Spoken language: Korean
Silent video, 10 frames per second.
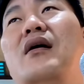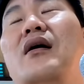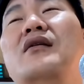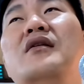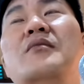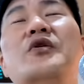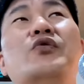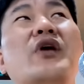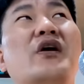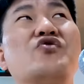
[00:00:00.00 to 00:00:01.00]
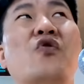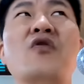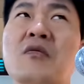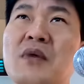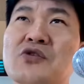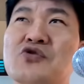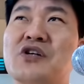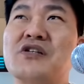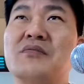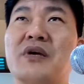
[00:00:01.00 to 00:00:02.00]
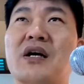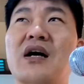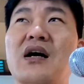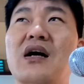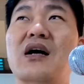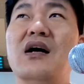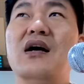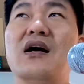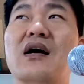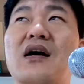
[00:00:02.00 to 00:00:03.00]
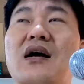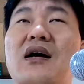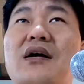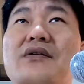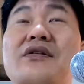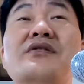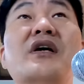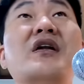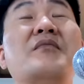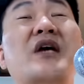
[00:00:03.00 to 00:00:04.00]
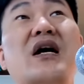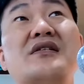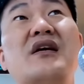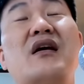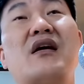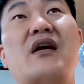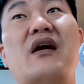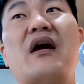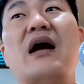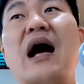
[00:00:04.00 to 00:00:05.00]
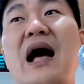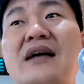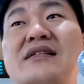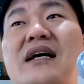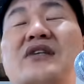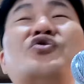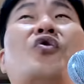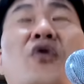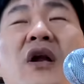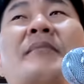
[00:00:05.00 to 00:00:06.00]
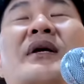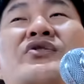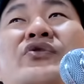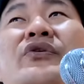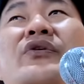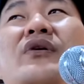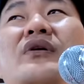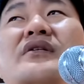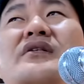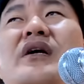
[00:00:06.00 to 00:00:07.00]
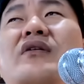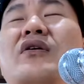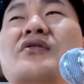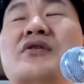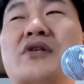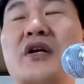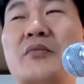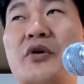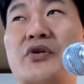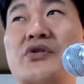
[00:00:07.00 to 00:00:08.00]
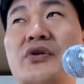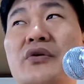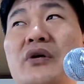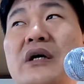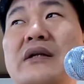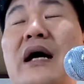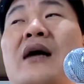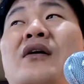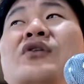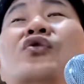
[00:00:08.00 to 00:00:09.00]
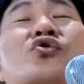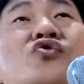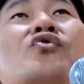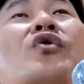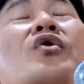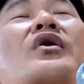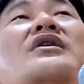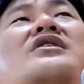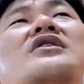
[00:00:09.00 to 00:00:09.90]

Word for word: 하느님이 우리에게 좋은 것만 주시겠습니까? 선생님이 학생에게 항상 초콜릿만 줘요? 세상에 그런 선생님이 어디 있어요? 당근도 주고